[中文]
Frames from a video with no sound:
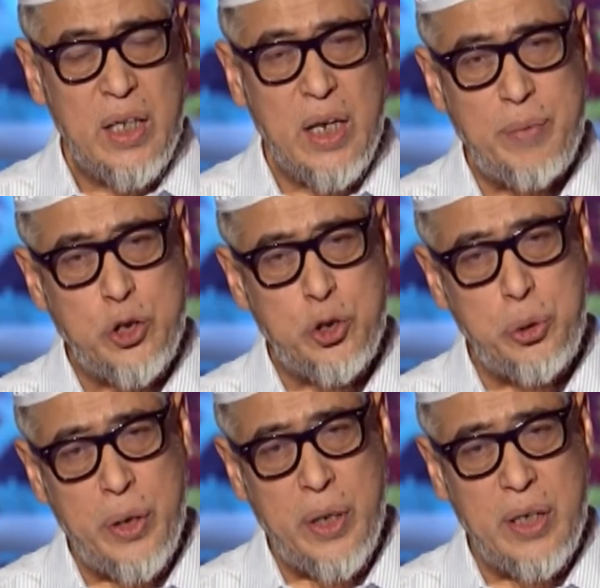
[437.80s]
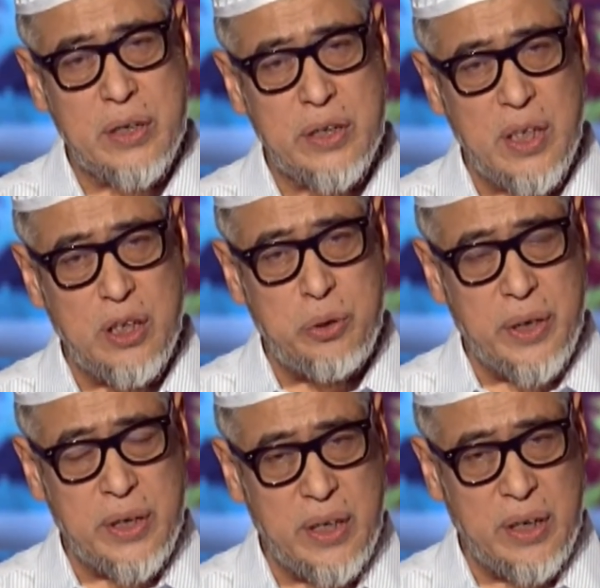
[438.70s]
那么，确立正
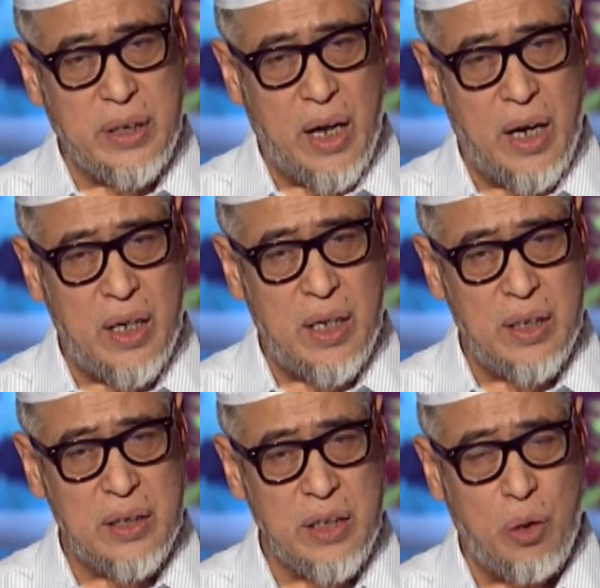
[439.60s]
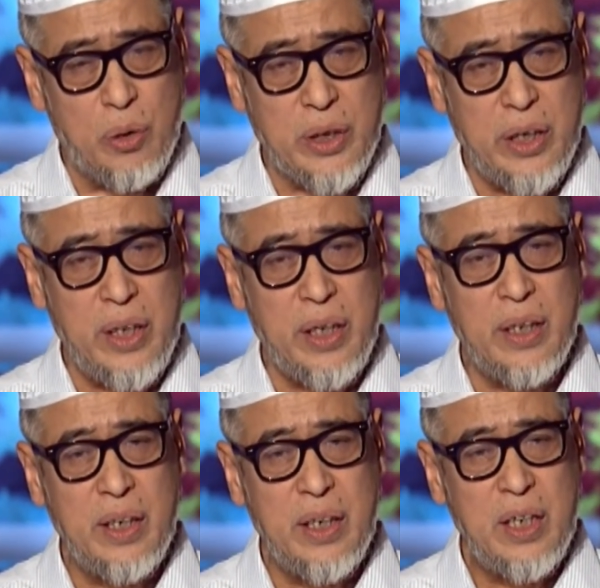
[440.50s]
确的信仰要以
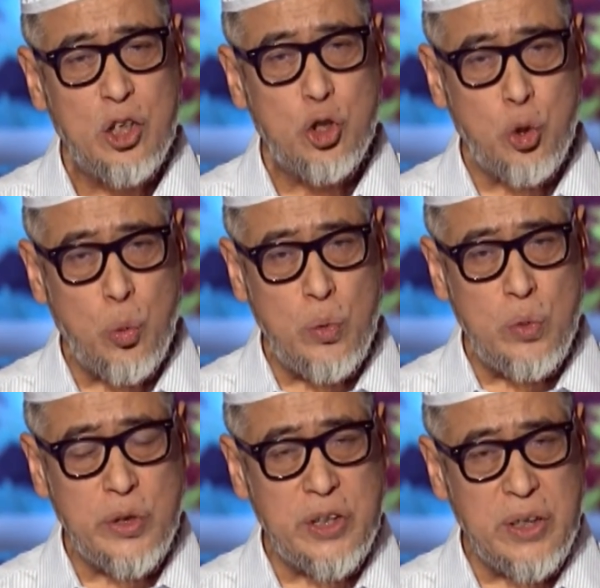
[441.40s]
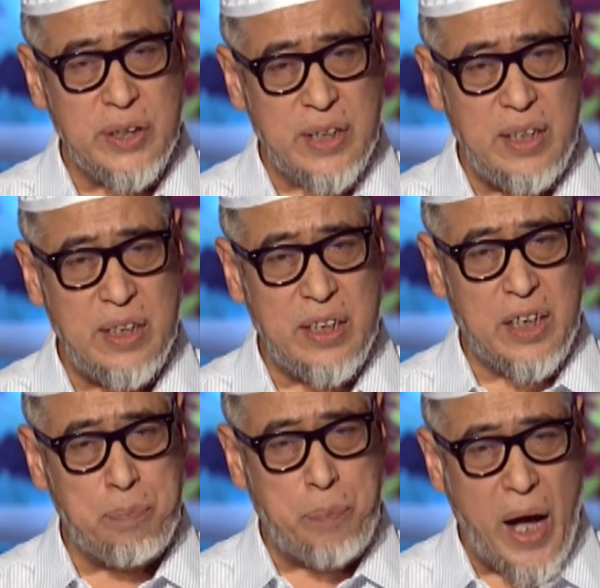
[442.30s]
终极真
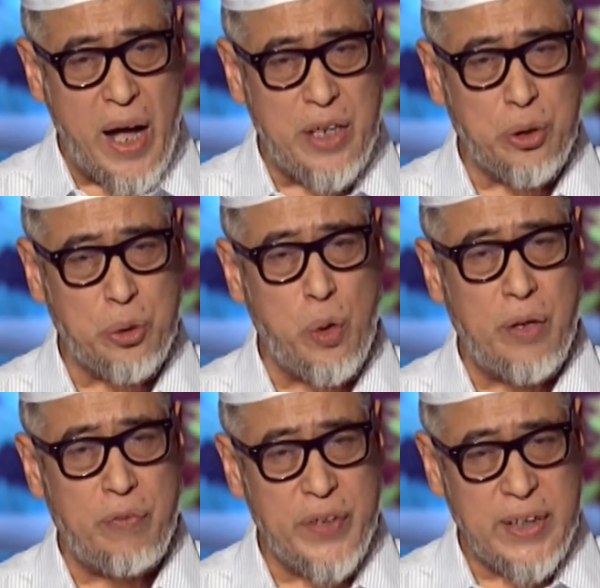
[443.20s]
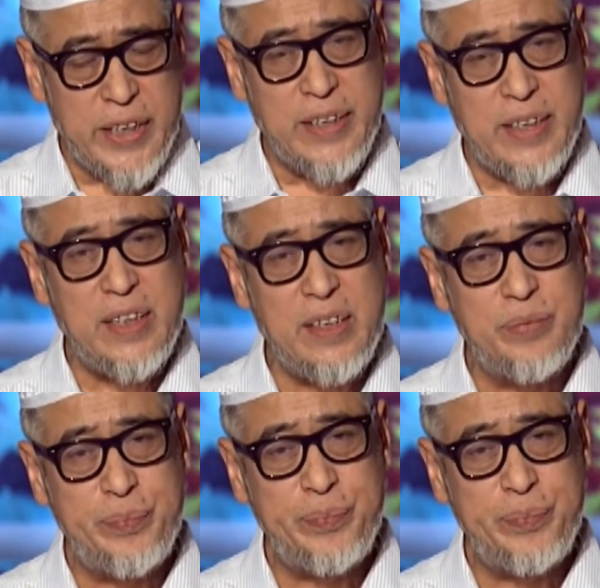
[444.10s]
理判断为前提。